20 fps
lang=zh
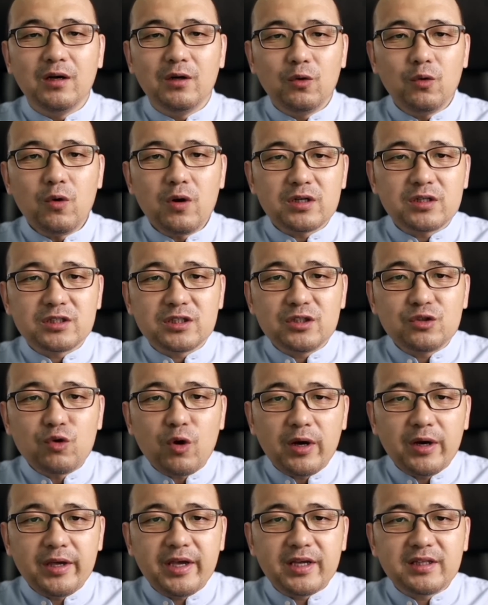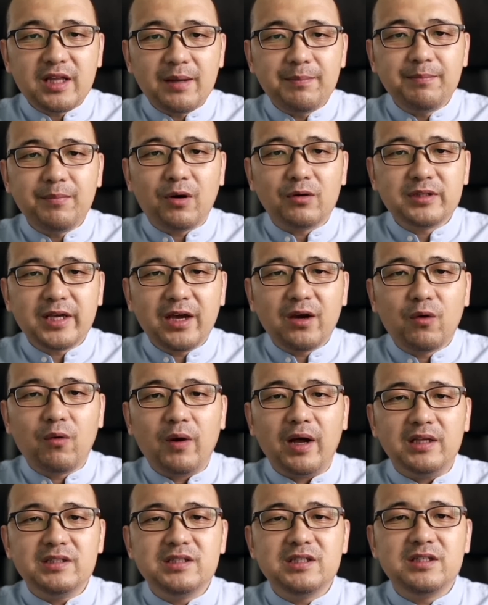落实创业担保贷
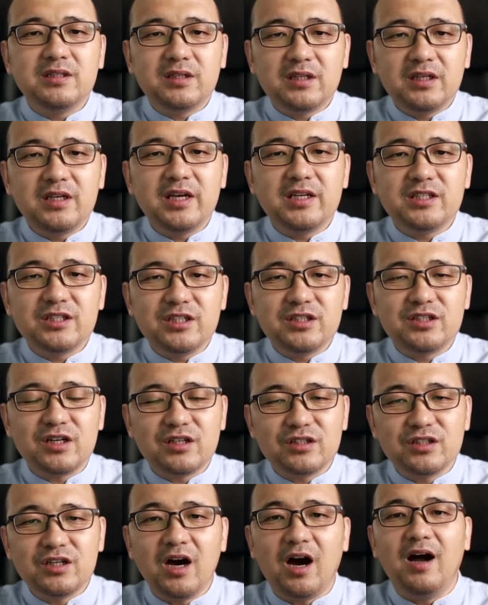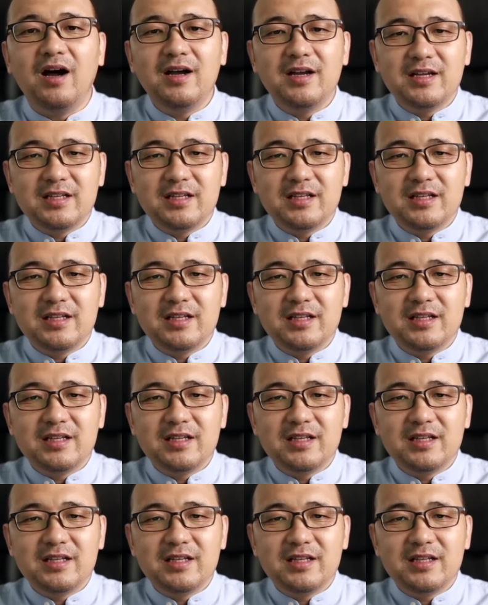款及贴息政策，